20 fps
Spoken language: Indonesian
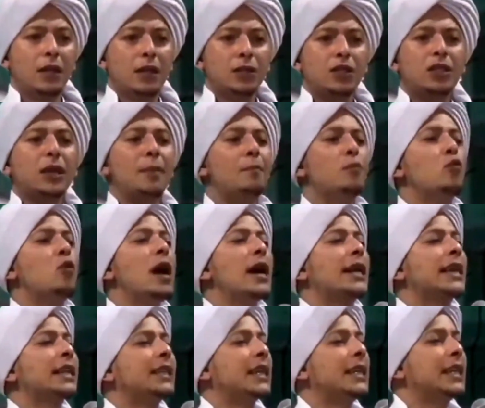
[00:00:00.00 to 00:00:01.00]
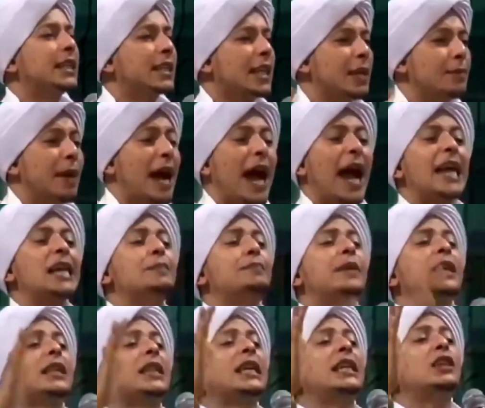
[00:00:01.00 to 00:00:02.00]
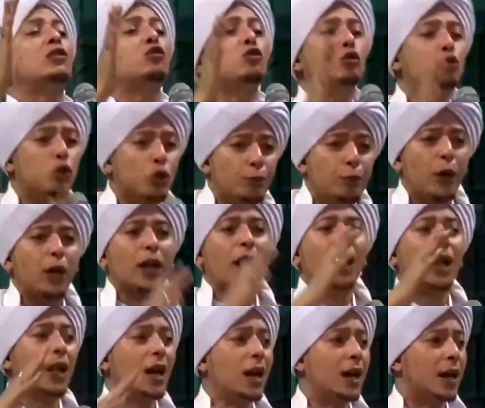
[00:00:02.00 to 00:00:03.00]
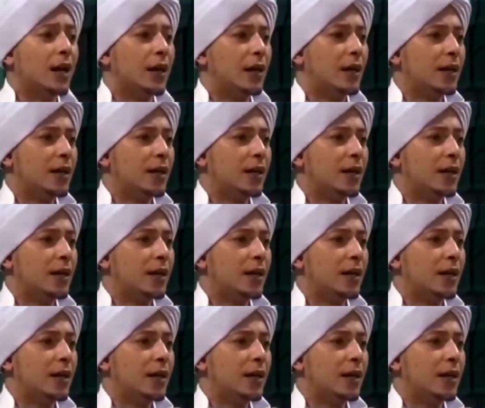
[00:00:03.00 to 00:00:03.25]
Semua kita diterima, aib kita ditutup oleh Allah.